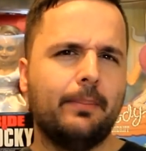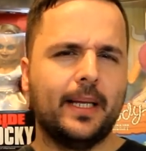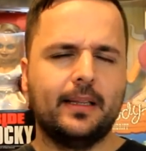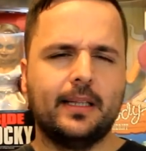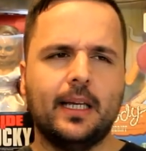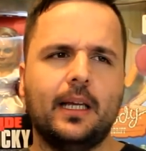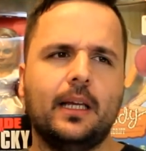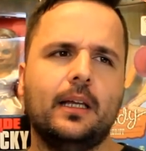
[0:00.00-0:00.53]

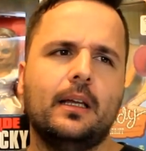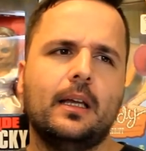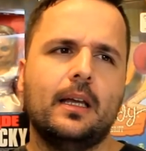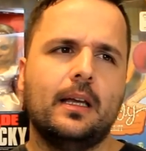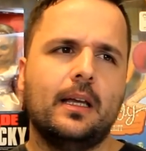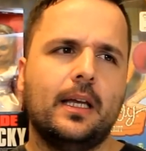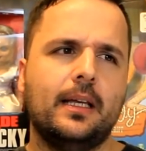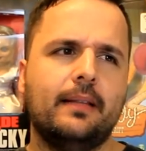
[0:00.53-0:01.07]
mete
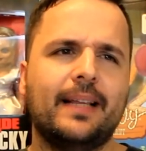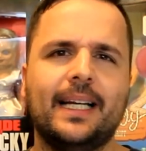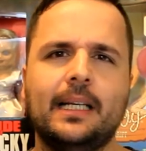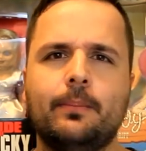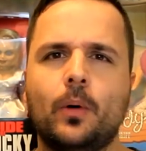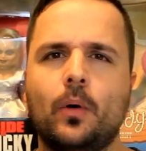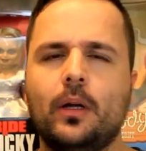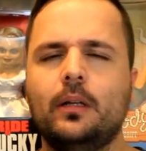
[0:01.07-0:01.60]
eh,
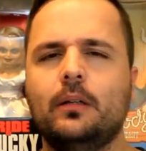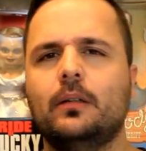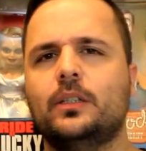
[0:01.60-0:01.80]
Danny Boyle.